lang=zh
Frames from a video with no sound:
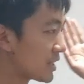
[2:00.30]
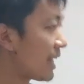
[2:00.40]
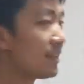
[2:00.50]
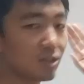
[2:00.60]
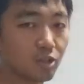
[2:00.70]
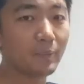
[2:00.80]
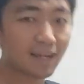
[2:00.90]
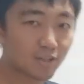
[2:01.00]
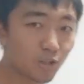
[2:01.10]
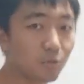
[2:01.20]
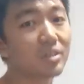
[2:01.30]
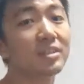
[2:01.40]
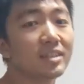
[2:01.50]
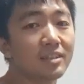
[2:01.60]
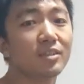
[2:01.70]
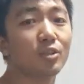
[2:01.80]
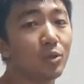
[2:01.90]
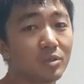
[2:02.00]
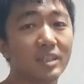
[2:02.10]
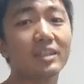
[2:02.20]
千九百九十。
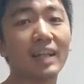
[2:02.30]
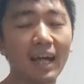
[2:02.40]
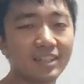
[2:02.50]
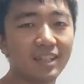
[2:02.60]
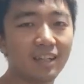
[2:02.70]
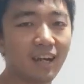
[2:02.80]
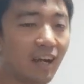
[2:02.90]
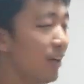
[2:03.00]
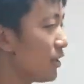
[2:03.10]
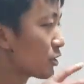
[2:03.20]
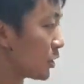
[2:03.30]
九级台阶啊，